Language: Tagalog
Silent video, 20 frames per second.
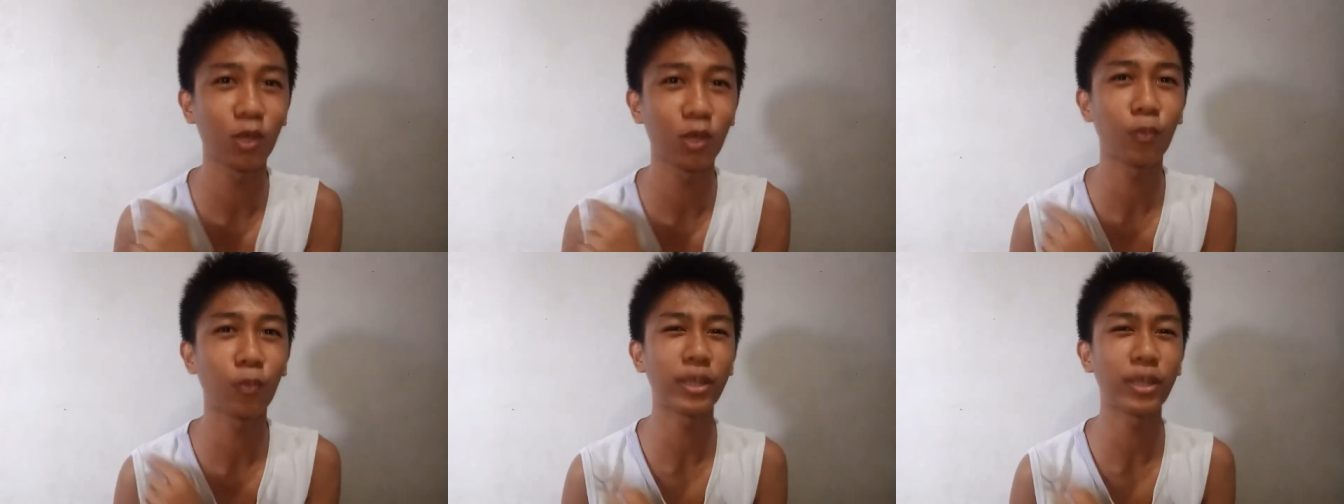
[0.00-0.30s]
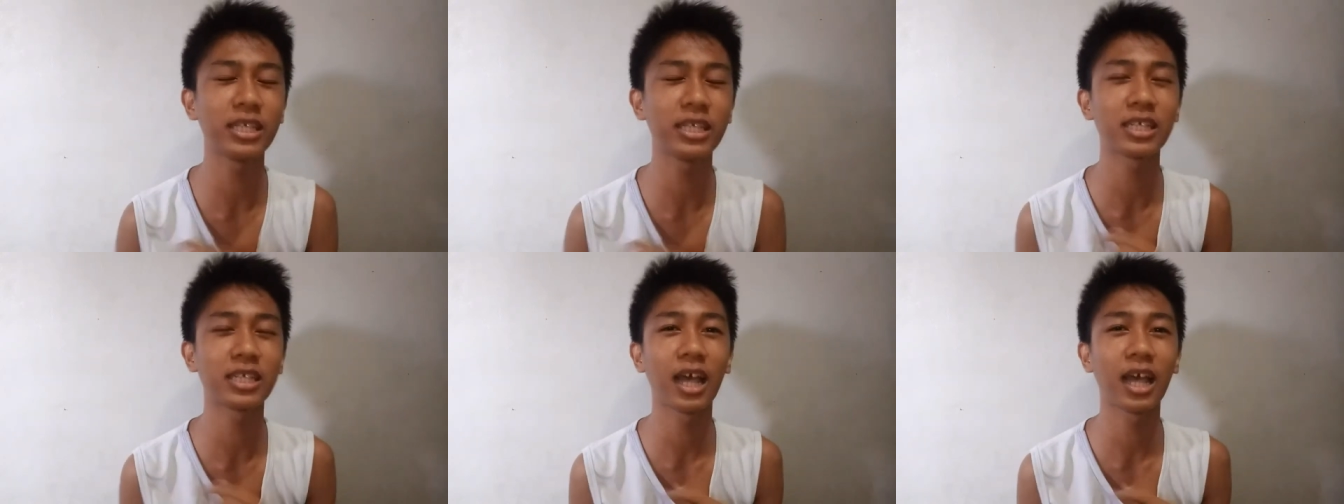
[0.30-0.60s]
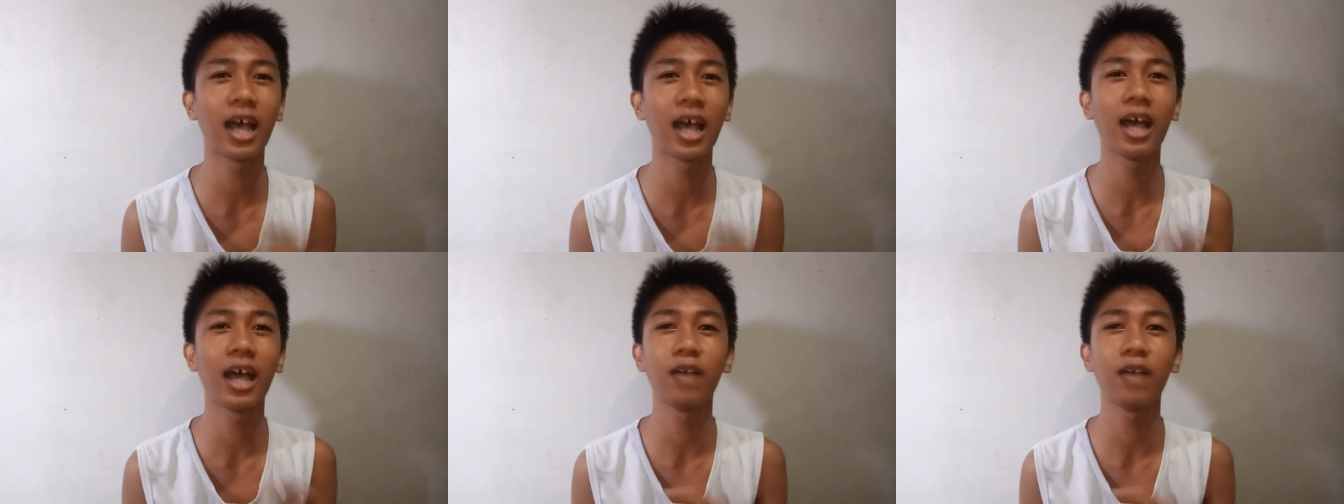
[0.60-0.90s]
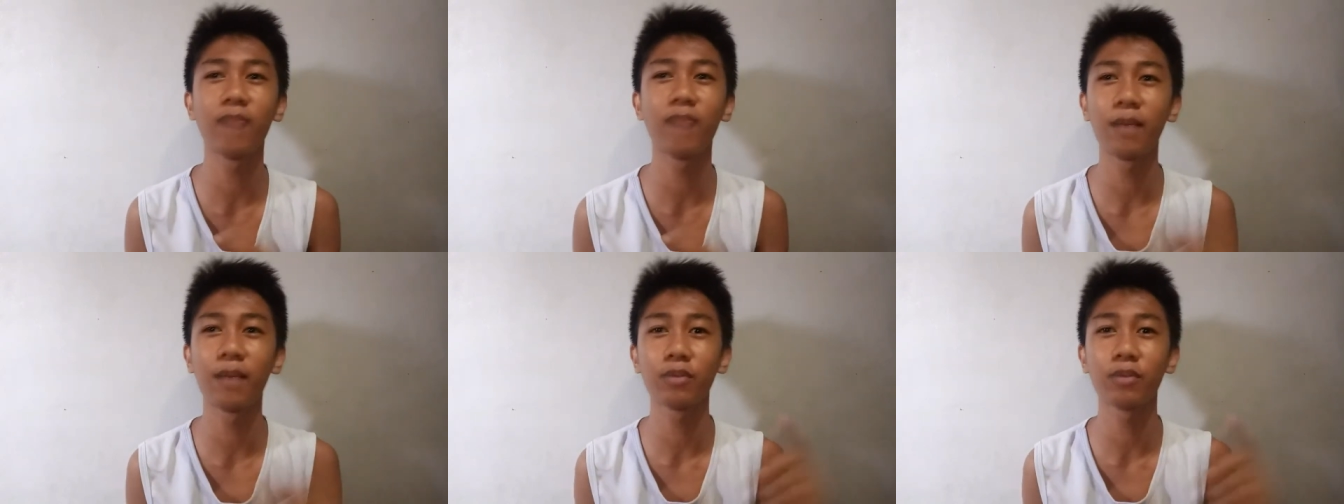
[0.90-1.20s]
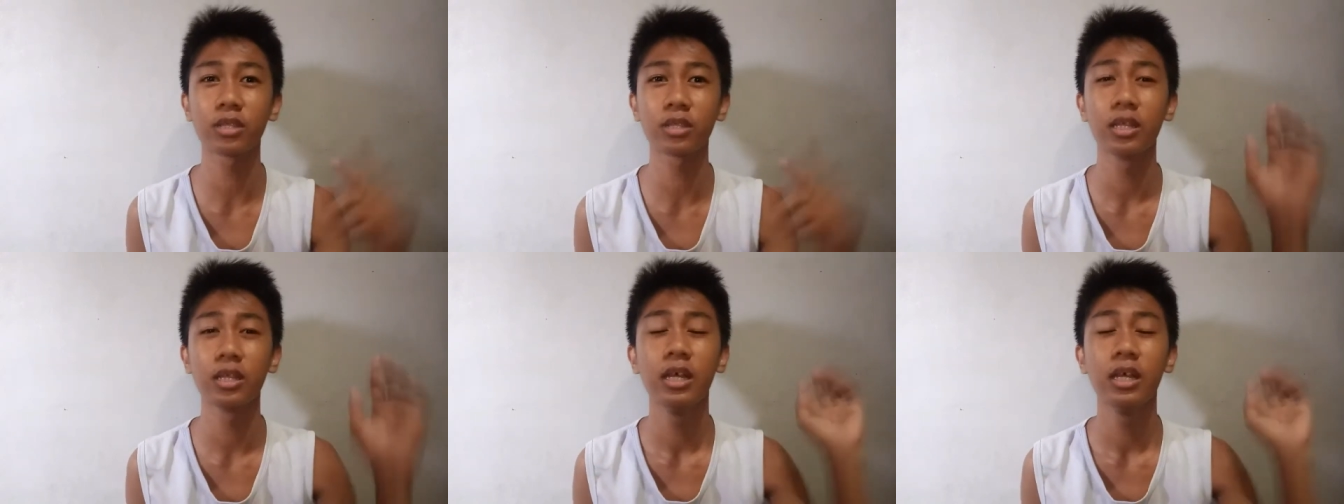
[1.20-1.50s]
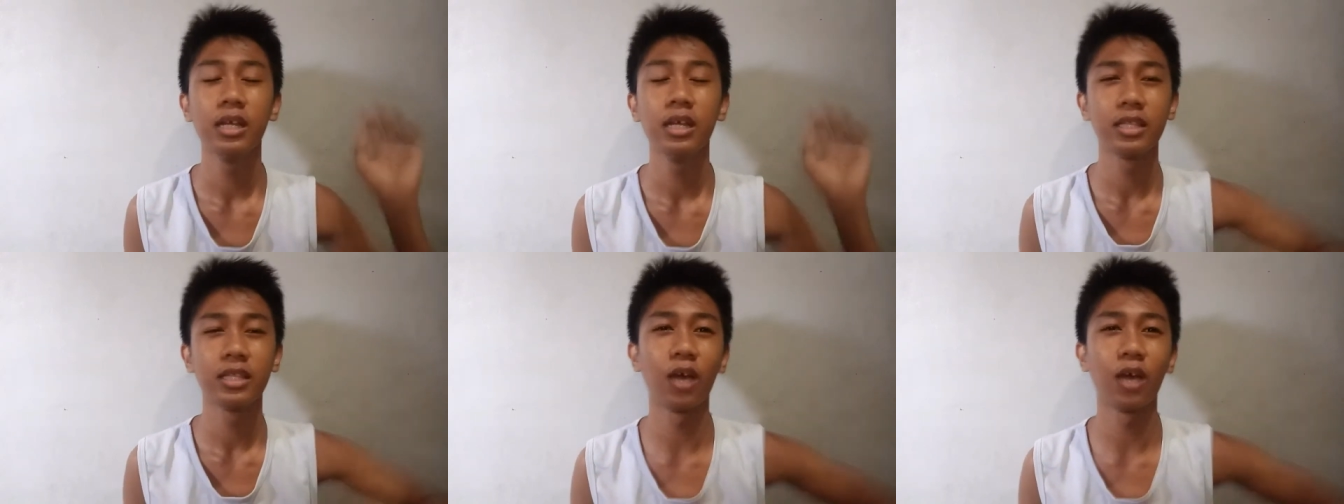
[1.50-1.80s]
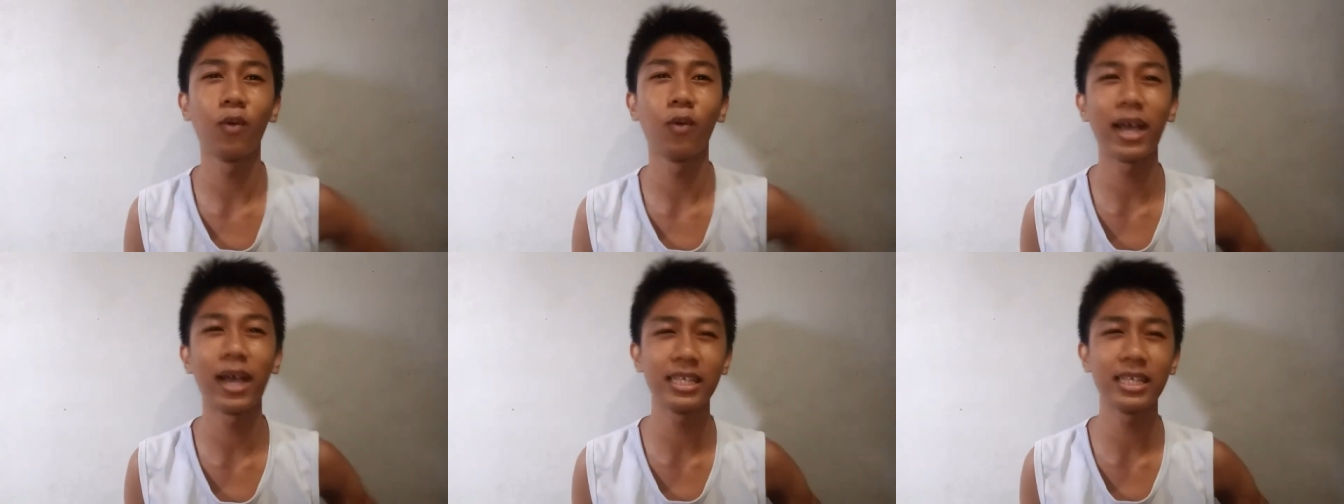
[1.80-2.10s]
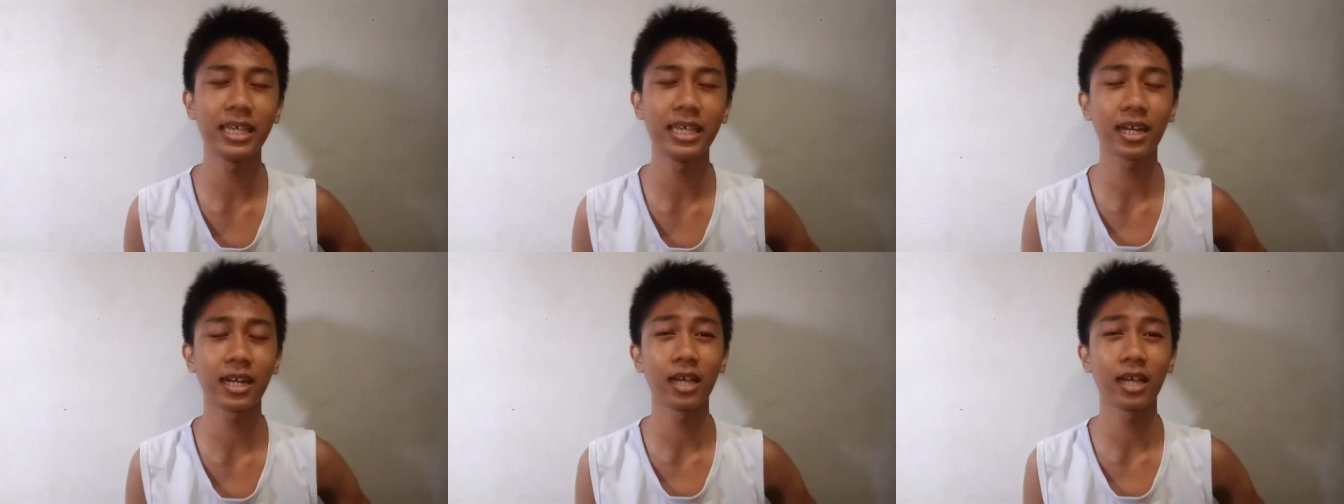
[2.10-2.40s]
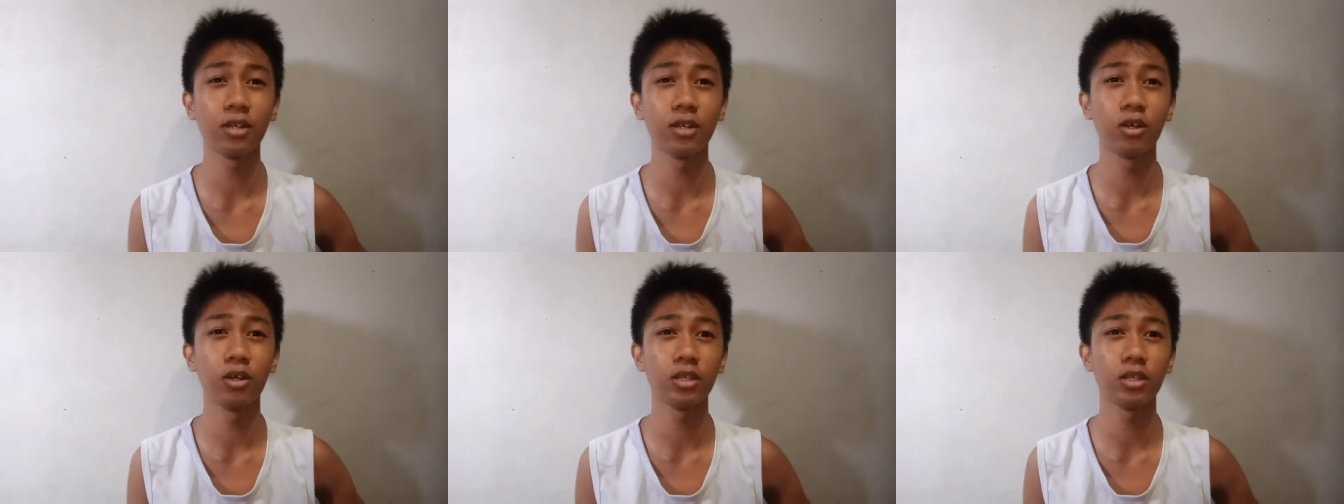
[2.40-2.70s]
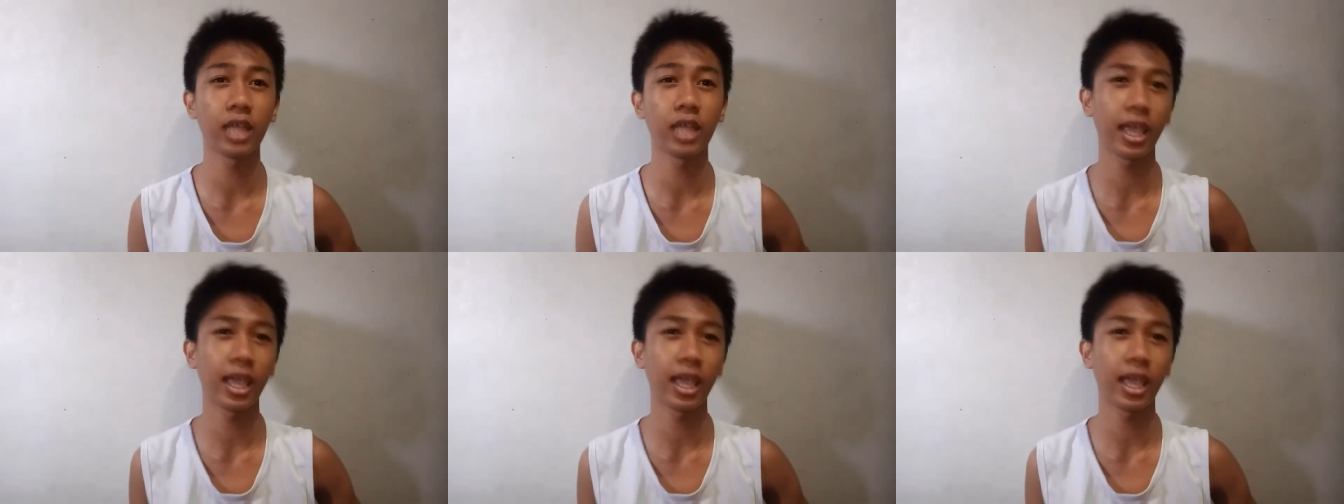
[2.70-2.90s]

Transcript: So, pwede siya umabot ng 1 year ganun.